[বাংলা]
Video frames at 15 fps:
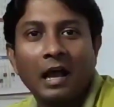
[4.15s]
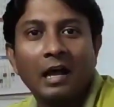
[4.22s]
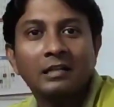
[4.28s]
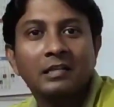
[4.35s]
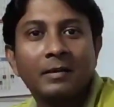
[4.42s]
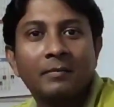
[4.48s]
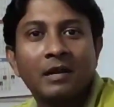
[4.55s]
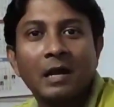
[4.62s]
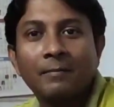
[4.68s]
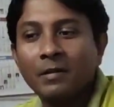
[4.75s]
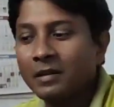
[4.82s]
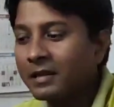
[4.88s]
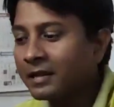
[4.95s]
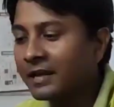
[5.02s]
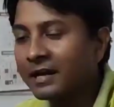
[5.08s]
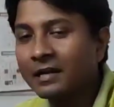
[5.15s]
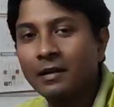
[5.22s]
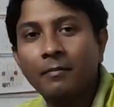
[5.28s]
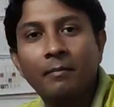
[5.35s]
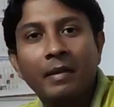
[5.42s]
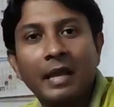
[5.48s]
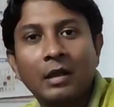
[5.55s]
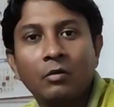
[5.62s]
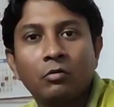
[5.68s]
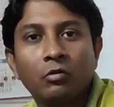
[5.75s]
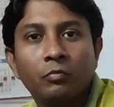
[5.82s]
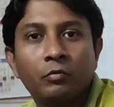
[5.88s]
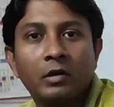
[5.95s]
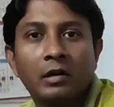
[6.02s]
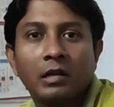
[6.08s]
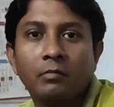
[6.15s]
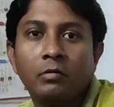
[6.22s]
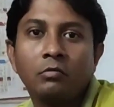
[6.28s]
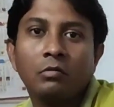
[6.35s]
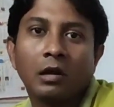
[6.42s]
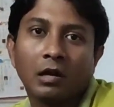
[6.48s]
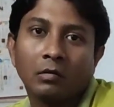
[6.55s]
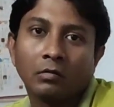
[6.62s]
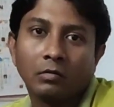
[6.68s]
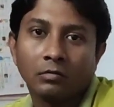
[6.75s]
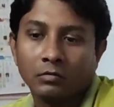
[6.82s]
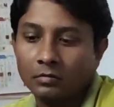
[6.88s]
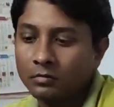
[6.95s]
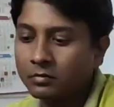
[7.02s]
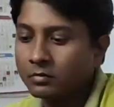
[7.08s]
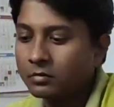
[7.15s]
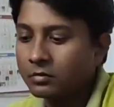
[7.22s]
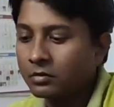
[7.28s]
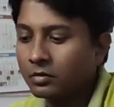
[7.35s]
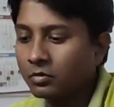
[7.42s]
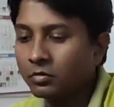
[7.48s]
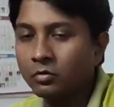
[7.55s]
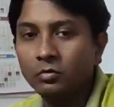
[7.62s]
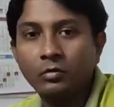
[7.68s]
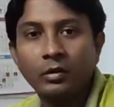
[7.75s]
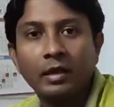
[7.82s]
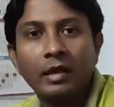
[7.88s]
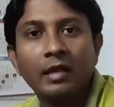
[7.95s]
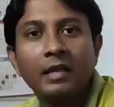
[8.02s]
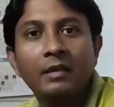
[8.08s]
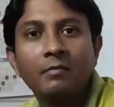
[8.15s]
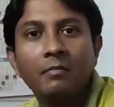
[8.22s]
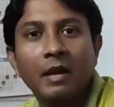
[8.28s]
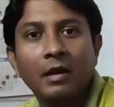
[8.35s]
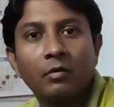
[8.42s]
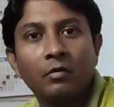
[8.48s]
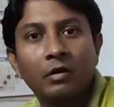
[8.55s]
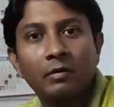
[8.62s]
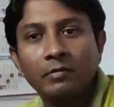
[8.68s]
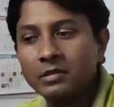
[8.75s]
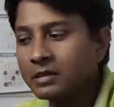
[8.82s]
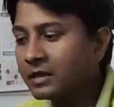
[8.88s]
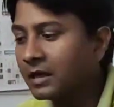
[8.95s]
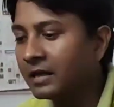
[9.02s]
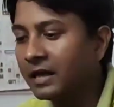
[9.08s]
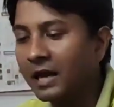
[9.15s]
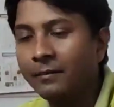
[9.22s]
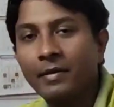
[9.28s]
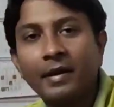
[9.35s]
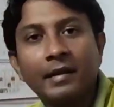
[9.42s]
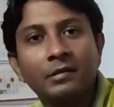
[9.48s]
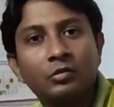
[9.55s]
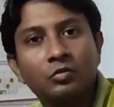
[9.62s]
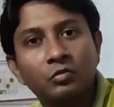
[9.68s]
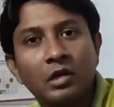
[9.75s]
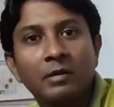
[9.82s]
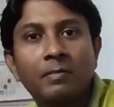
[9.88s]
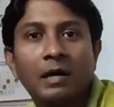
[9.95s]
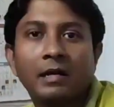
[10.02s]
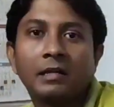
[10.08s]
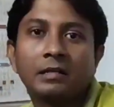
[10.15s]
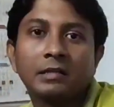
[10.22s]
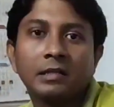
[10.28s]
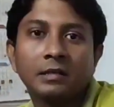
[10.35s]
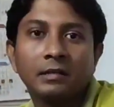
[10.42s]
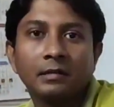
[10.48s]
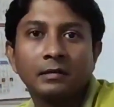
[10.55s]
আজ আমরা আপনাদেরকে একটা ম্যাঙ্গোর উপরে রিভিউ দেখাবো তো এই ম্যাঙ্গোটা বেসিক্যালি আমার এক স্টুডেন্ট পাঠিয়েছে